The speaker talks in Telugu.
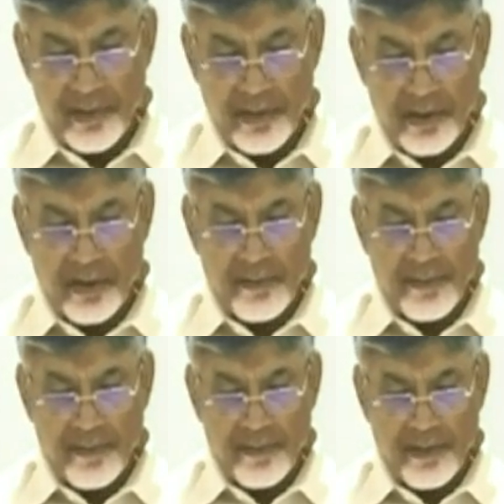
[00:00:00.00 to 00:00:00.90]
ఎనిమిది
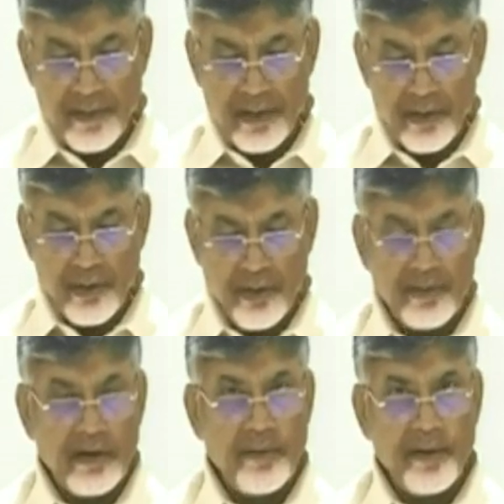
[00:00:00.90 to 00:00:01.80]
వేల రెండు
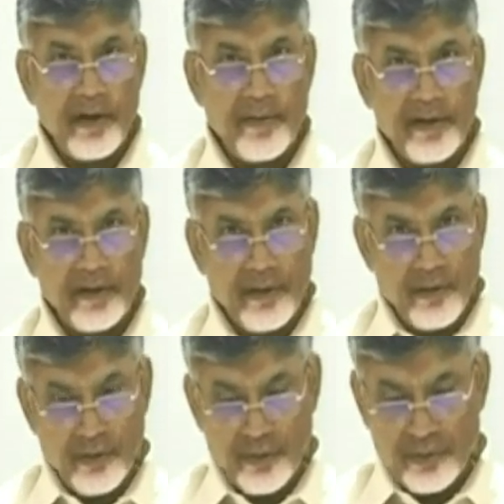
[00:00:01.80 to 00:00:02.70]
వందల ఎనభై ఆరు మందికి నిన్న
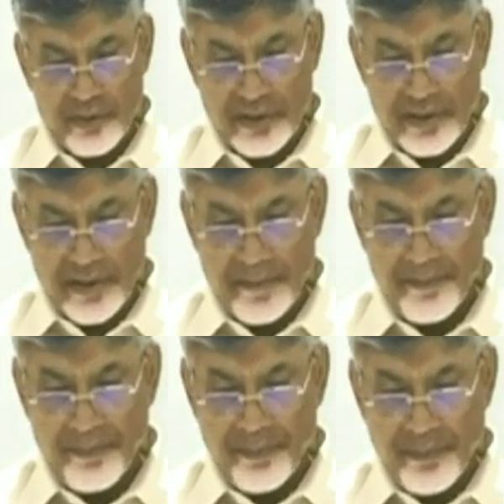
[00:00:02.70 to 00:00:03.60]
ఒక్కరోజు వచ్చింది
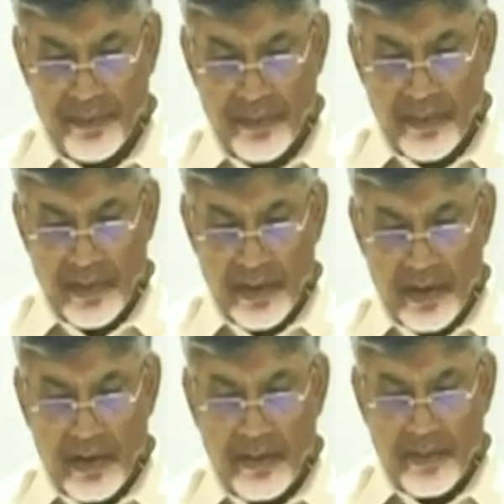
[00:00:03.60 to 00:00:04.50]

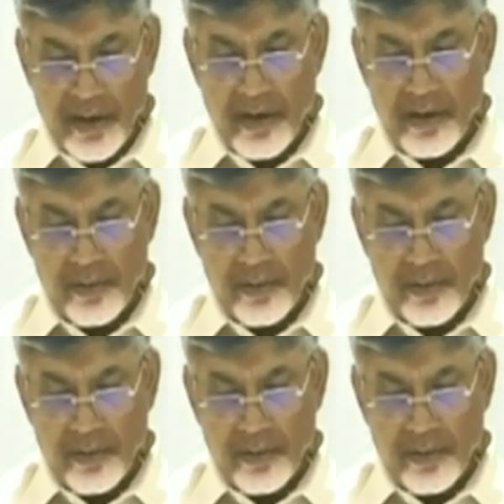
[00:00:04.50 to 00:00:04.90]
మరణాలు